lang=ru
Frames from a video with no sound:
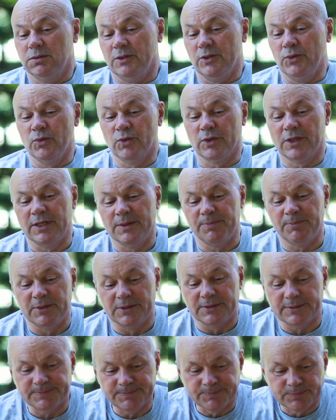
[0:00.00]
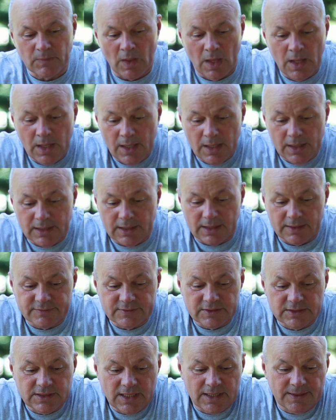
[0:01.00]
и укрепит. И как
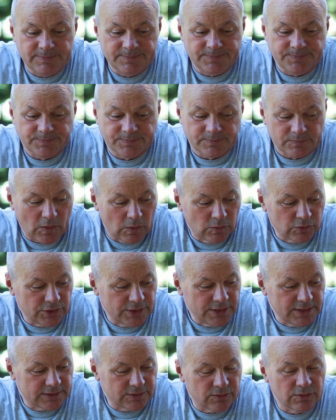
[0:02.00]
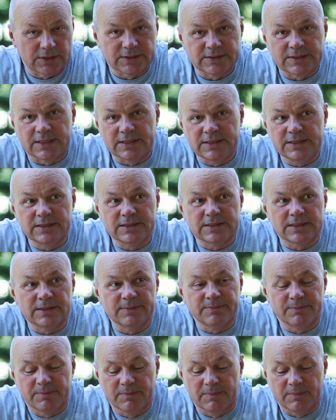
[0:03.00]
всегда, уже есть у нас
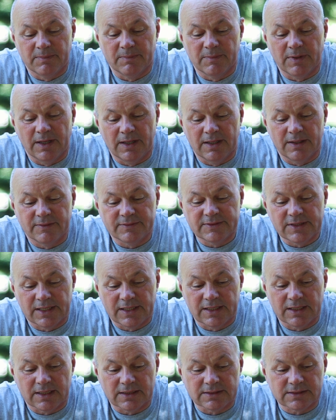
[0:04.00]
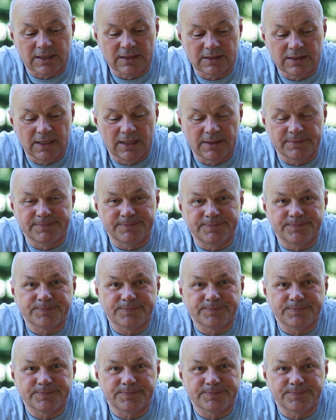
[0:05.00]
традиция, а, всякий раз, когда